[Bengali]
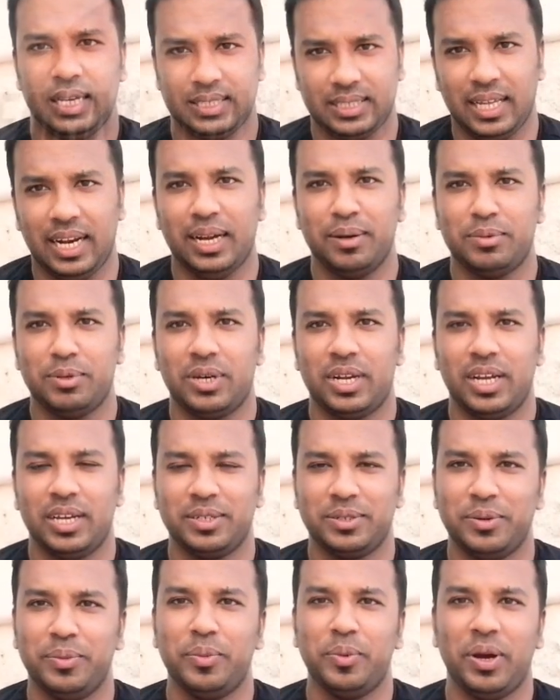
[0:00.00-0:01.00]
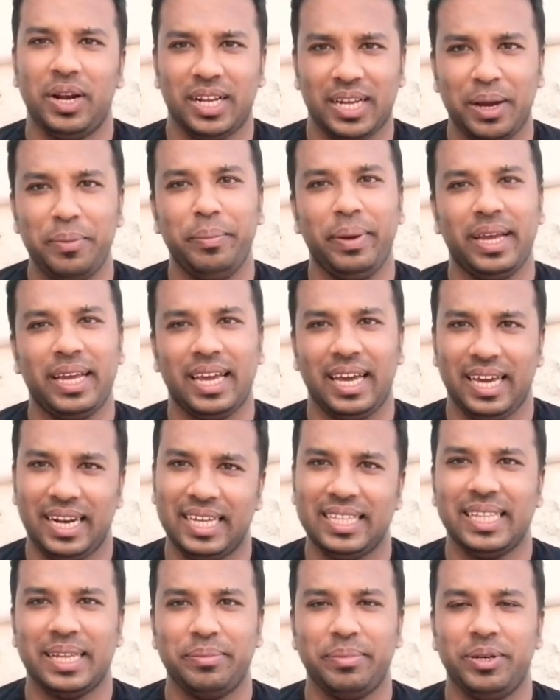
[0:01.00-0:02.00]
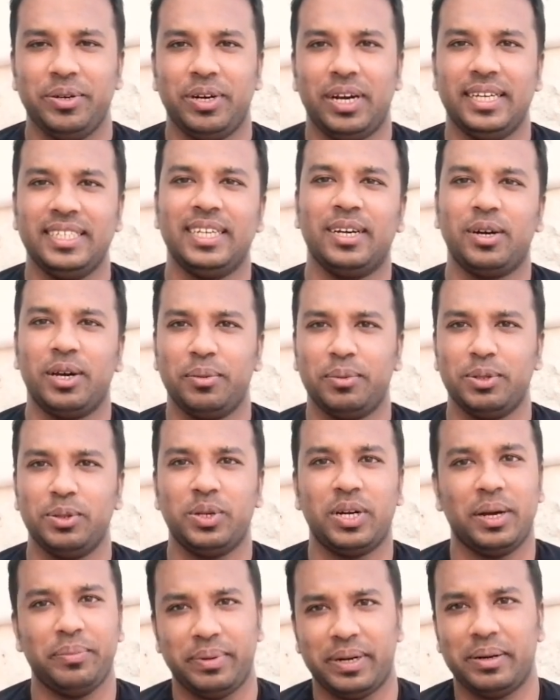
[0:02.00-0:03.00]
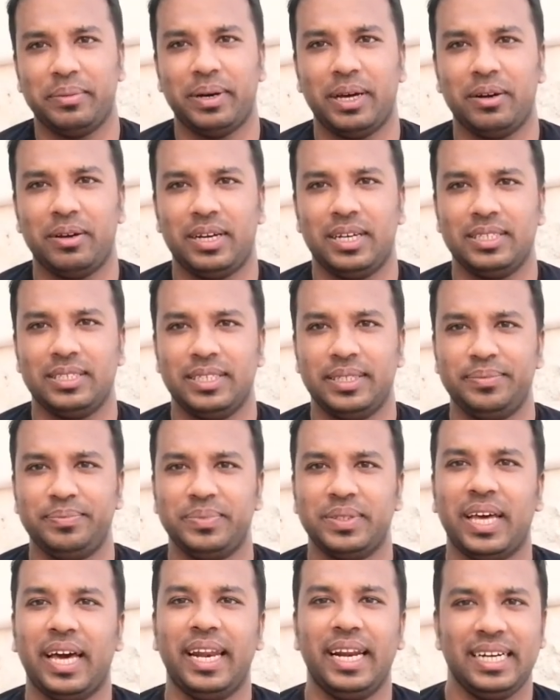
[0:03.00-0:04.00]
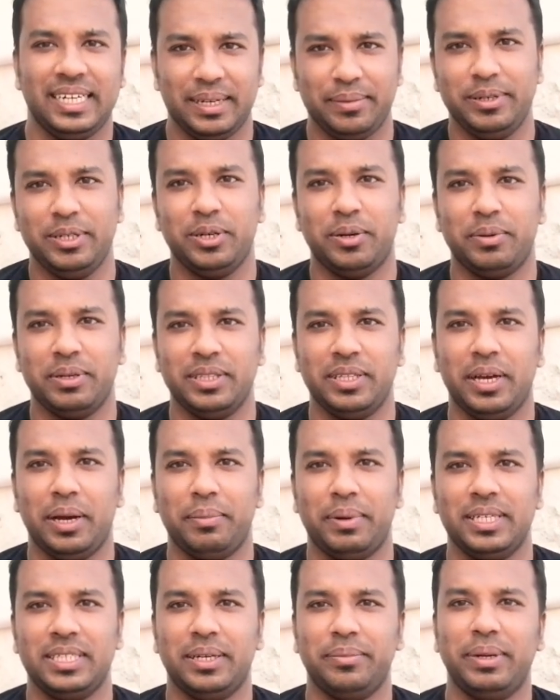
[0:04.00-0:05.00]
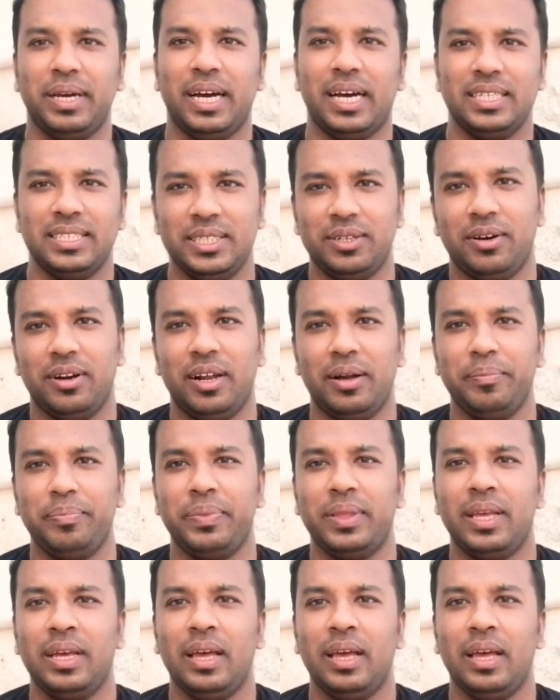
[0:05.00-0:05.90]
আসসালামু আলাইকুম ওয়েলকাম ব্যাক এনাদার ভিডিও আশা করি বন্ধুরা আপনারা ভালো আছেন আরেকটা ভিডিওর মধ্যে আপনার সামনে হাজির হলাম